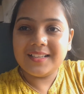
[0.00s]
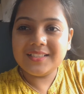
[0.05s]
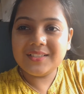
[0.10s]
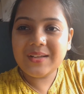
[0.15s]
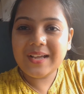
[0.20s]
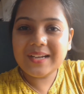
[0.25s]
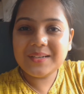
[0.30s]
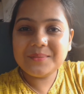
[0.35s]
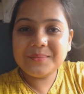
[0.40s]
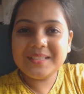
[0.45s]
তো
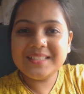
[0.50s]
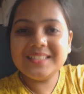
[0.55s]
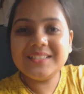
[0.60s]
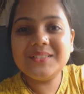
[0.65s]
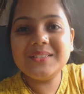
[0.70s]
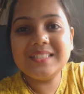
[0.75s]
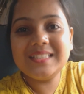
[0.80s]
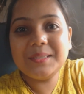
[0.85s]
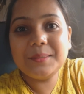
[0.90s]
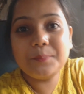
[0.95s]
এখন মাঝে
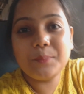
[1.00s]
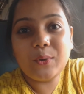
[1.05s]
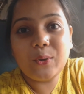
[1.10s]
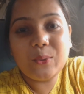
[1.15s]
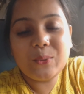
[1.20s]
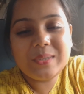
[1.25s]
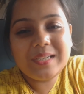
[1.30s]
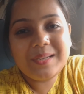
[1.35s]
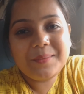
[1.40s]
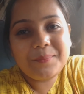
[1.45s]
ঘড়িতে
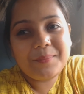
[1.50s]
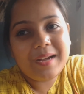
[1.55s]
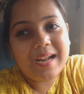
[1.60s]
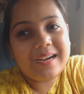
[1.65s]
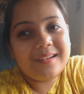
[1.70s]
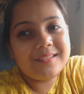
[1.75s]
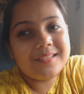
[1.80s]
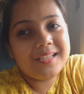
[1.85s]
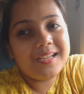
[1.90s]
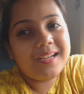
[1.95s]
পৌনে
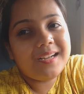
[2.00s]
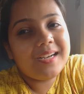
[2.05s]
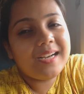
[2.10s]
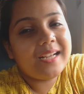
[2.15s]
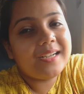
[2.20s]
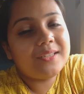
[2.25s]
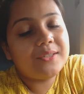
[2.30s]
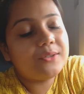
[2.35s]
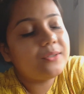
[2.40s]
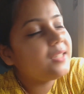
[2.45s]
বারোটার
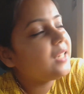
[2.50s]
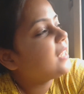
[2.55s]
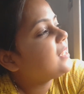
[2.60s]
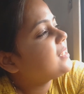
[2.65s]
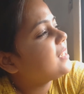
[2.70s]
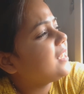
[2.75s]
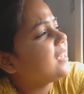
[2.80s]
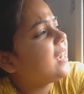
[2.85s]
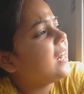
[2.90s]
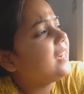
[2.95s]
এখন
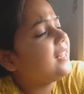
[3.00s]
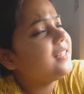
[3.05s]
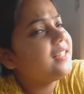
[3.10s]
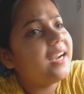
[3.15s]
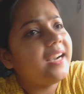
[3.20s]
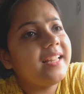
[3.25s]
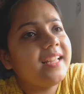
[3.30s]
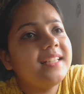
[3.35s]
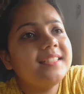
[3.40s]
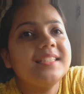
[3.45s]
এসে গাড়ি
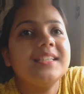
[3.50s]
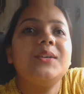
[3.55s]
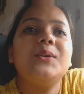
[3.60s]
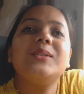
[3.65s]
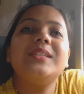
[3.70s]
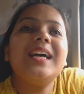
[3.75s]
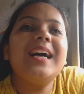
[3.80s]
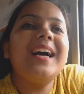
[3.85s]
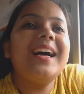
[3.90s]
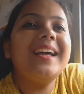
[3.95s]
দাঁড়িয়েছে
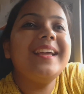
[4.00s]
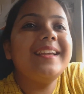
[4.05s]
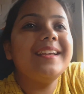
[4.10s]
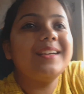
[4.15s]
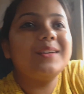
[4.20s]
কোথায়